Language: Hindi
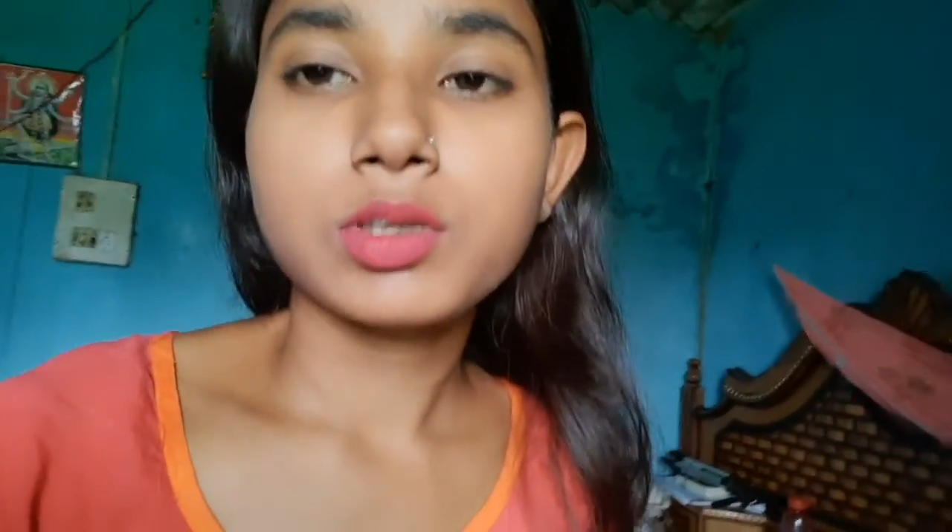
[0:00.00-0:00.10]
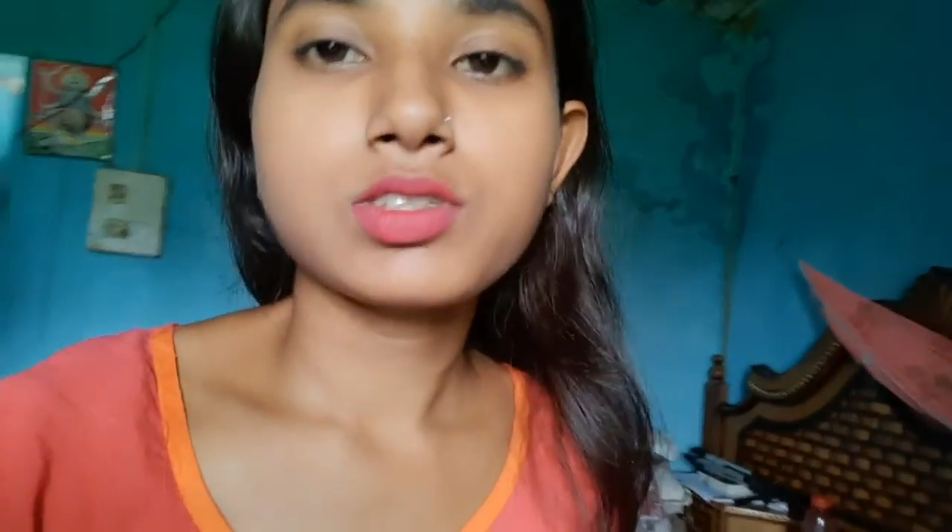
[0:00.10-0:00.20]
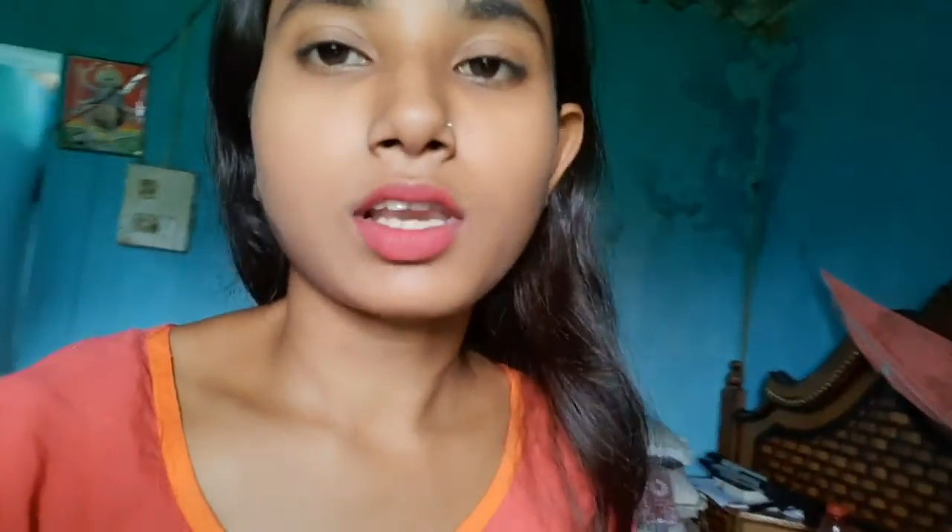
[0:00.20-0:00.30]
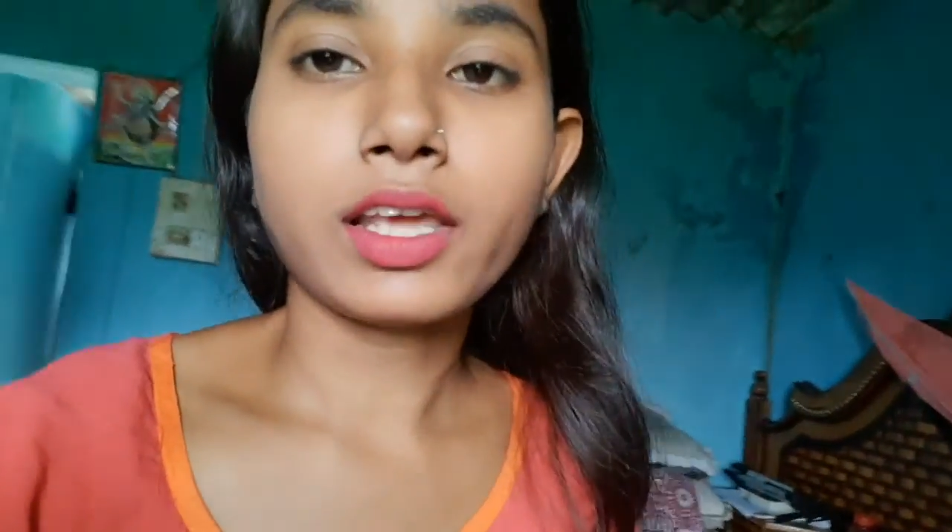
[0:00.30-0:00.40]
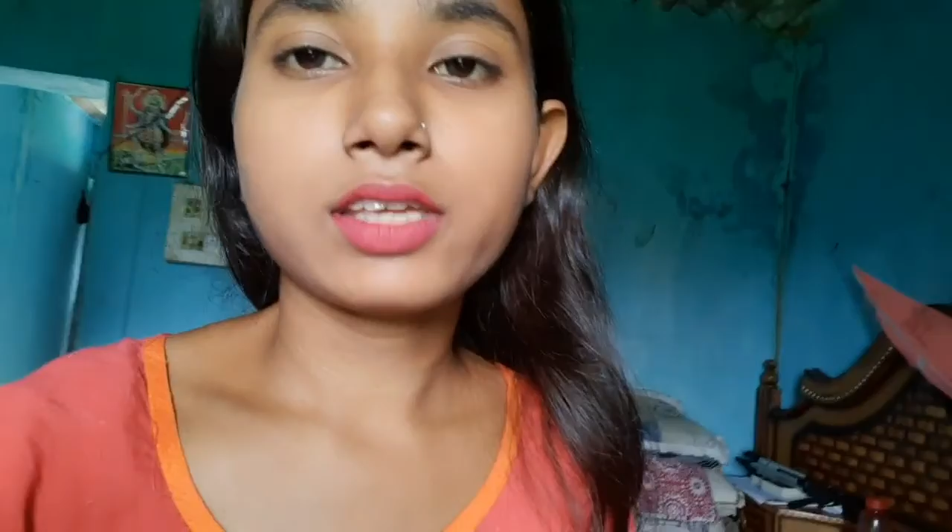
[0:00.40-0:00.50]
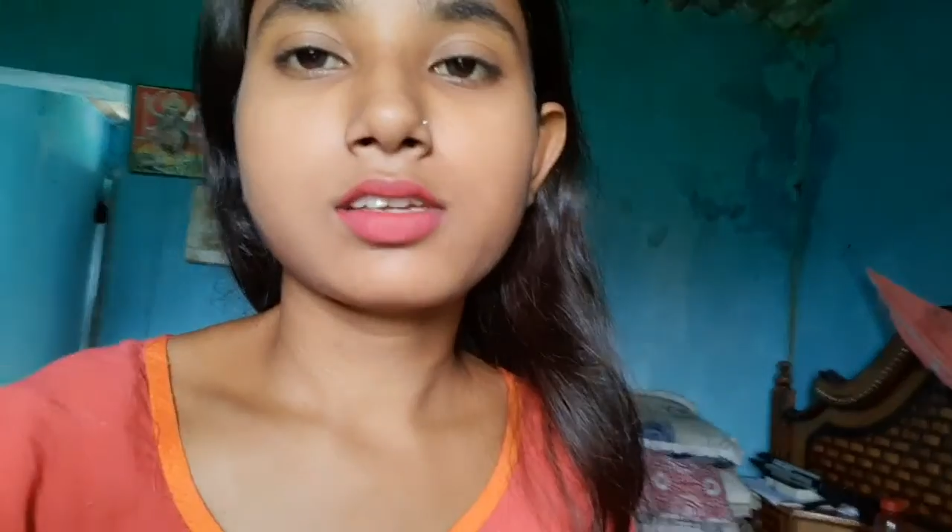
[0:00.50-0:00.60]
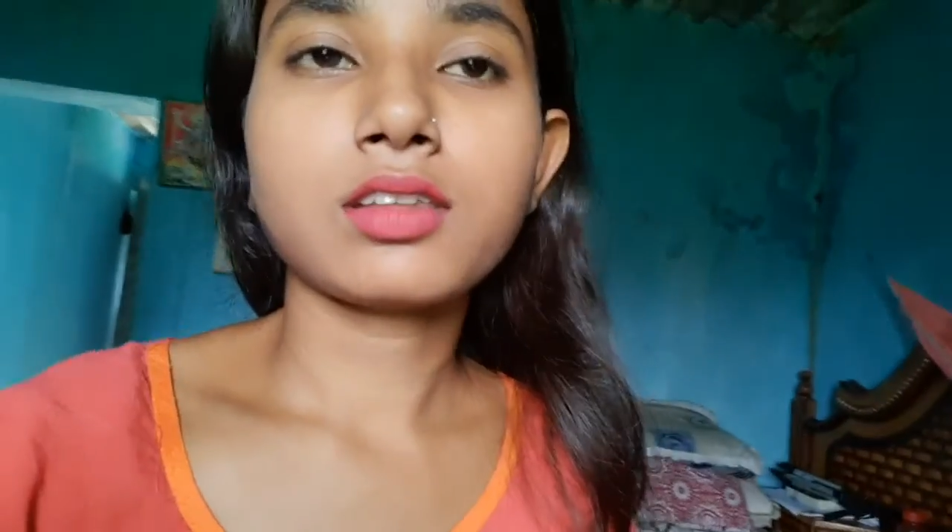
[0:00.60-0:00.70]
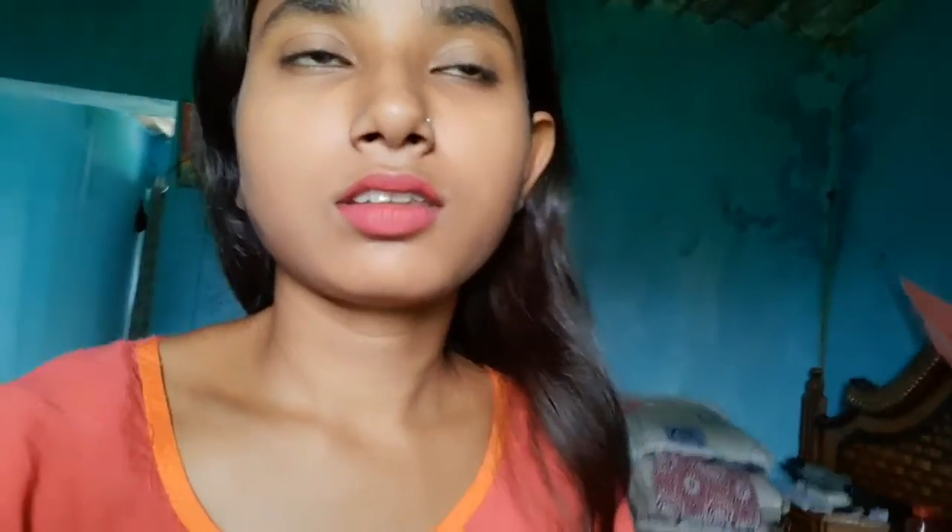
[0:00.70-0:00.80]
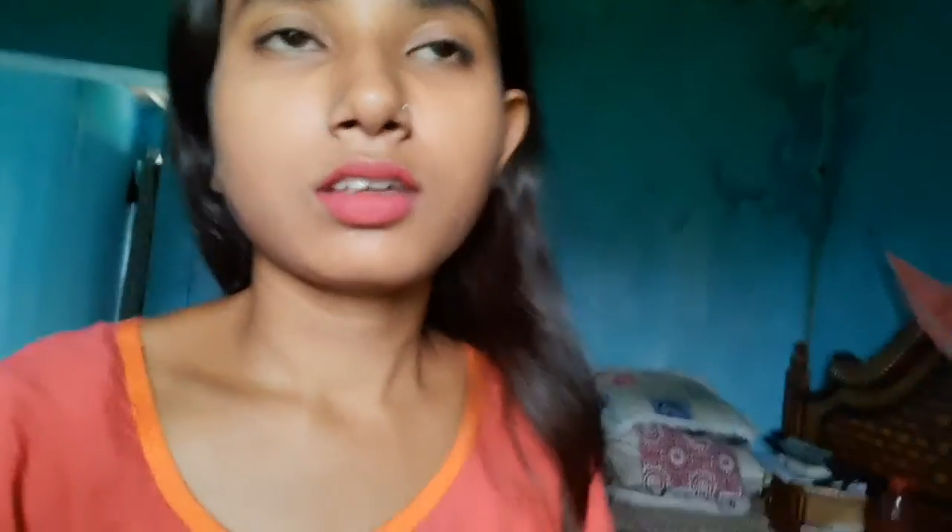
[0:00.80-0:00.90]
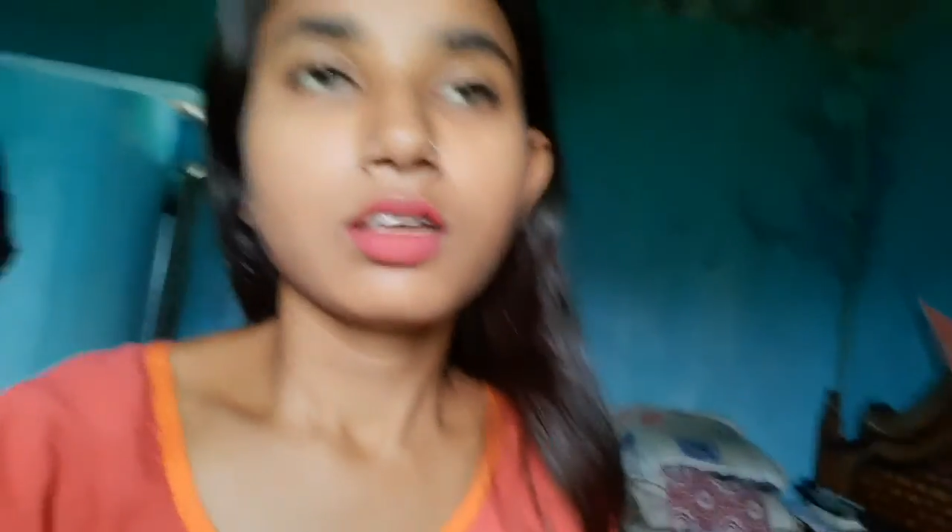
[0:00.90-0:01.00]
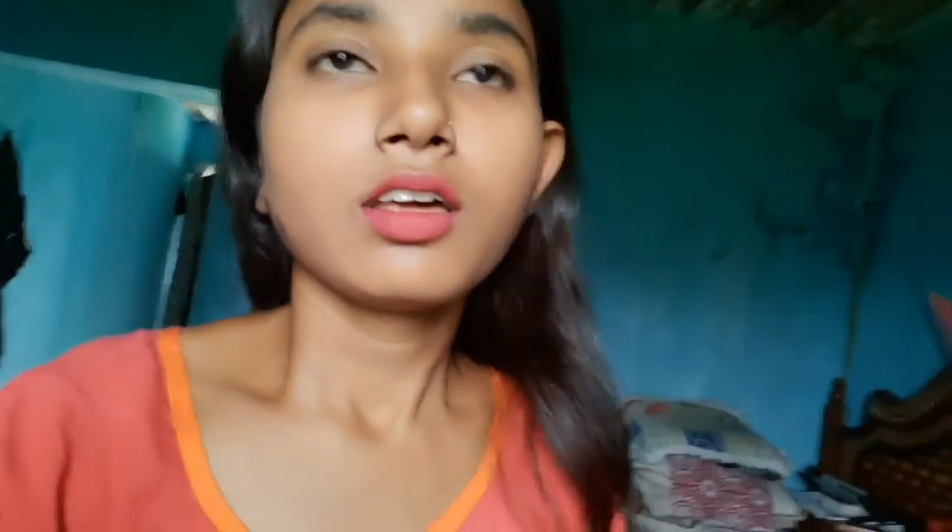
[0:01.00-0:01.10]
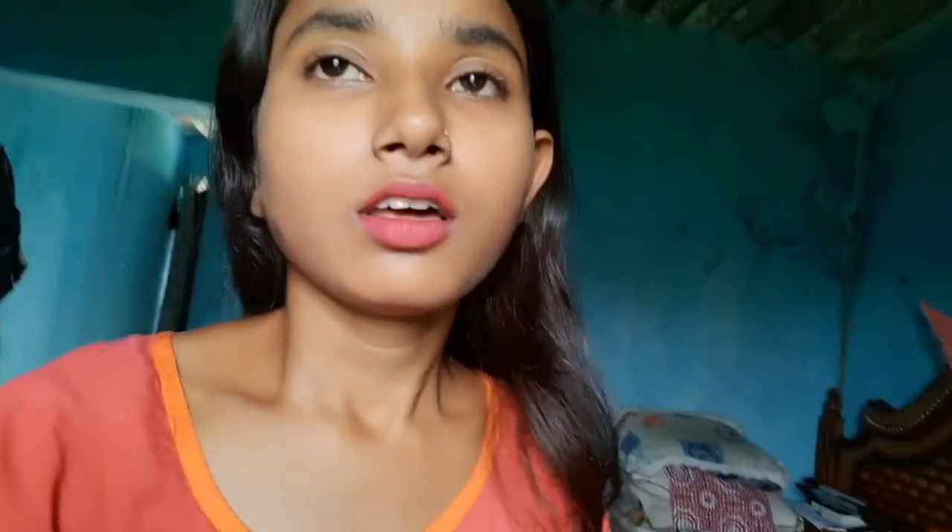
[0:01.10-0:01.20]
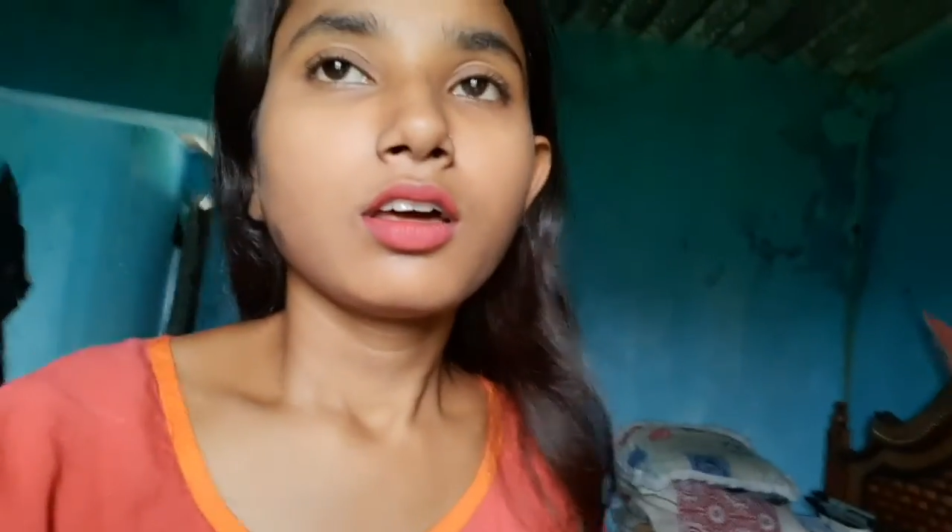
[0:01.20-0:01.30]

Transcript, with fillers: में चले ही जाते हैं